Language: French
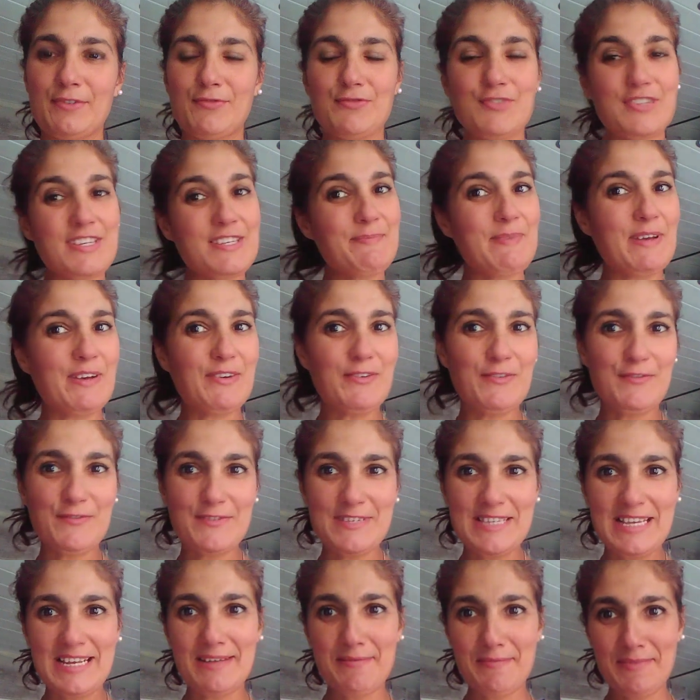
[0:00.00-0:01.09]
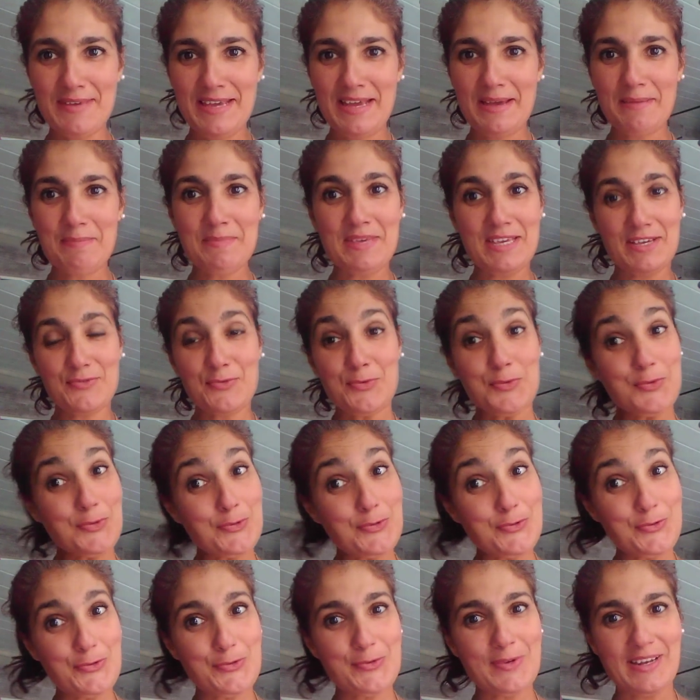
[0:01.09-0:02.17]
j'espère que vous allez bien. Bien sûr,
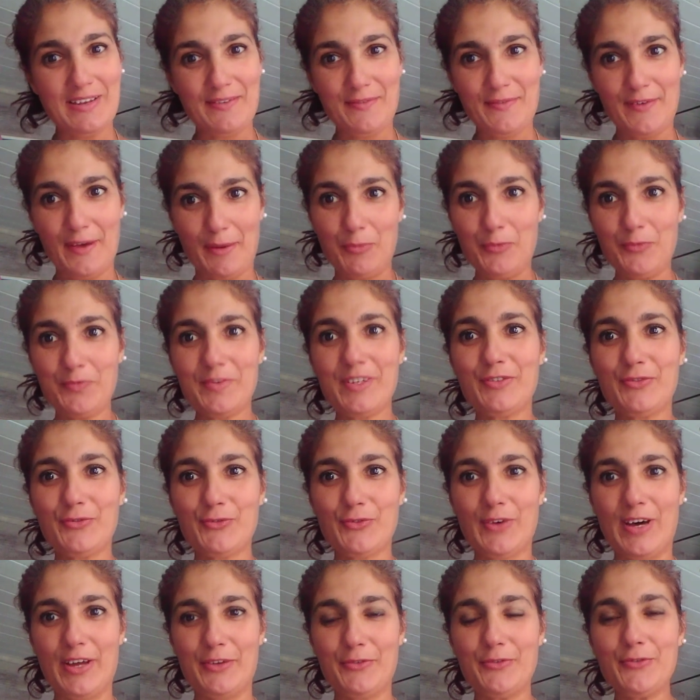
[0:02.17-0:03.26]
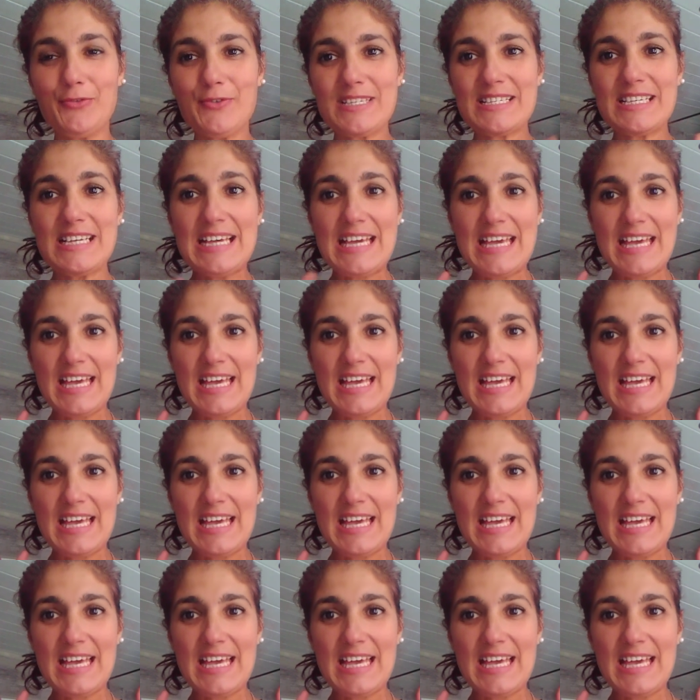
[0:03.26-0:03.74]
je suis allée faire mon petit tour à Nose